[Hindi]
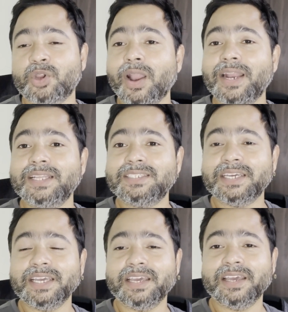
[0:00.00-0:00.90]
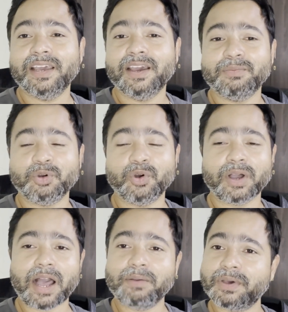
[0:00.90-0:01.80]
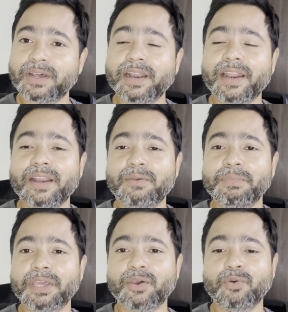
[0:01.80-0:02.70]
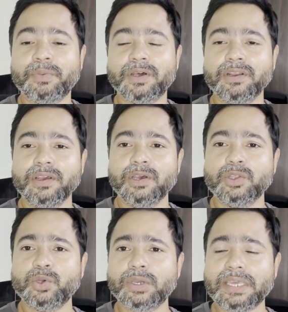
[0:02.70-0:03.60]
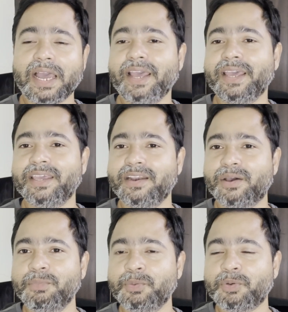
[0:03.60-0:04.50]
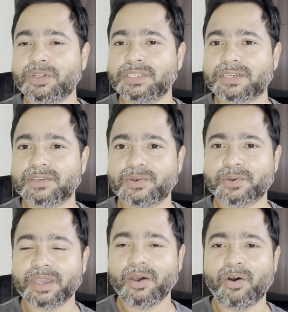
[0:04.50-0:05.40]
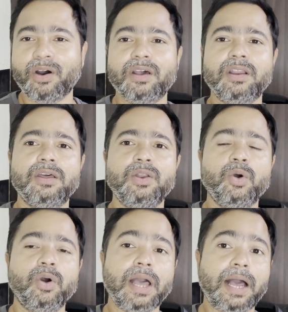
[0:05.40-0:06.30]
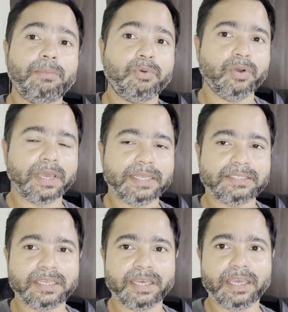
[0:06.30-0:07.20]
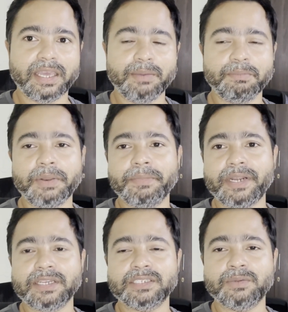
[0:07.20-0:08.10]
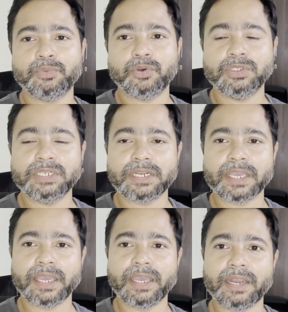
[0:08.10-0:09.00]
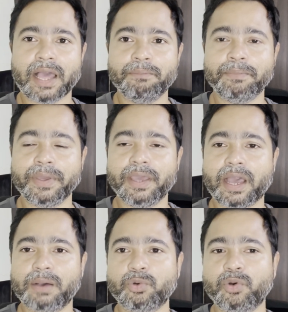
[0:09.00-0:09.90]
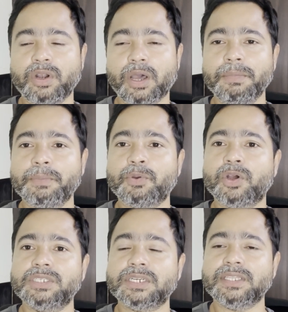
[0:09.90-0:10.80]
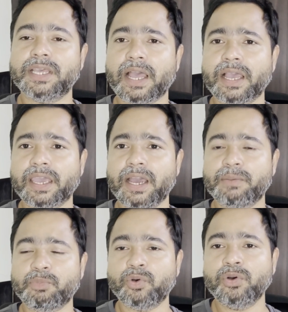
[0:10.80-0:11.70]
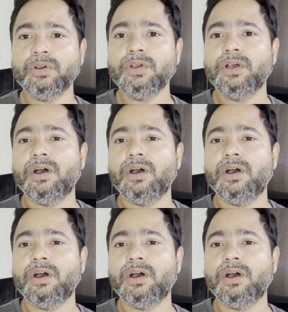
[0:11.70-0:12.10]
नॉलेज चाहिए हमको काम करना है डमी के ऊपर तो क्या है ये डमी प्रोजेक्ट ओके और लोग आपको कैसे इम्प्लीमेंटेशन प्रोजेक्ट के नाम पे आपको डमी प्रोजेक्ट दिखा के आपको